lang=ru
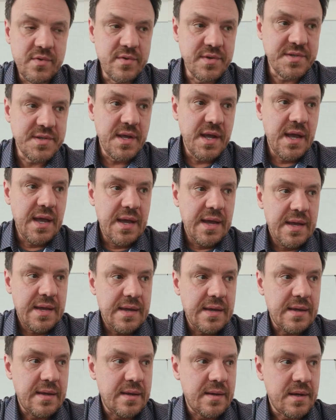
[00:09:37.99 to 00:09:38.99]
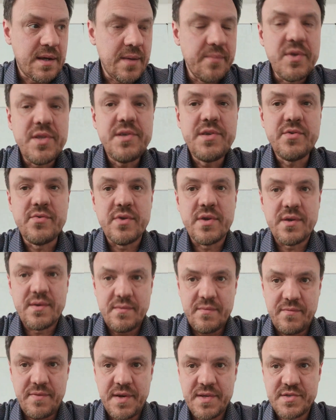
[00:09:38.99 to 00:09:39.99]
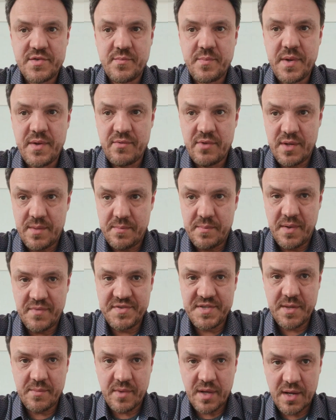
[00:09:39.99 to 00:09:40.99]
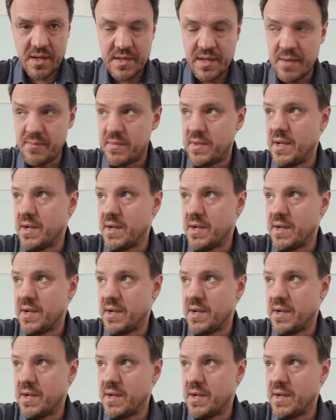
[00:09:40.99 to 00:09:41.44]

То есть, э, комментируя фразу Павла по всем городам,